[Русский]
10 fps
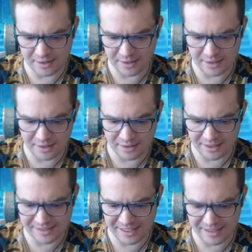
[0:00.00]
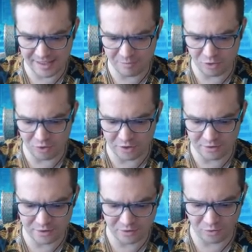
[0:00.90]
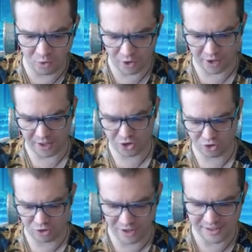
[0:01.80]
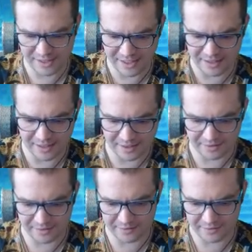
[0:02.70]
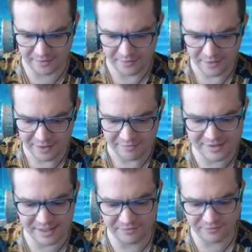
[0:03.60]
и разряд добьет. Ой, хорошо, не разряд, а этот э, взрыв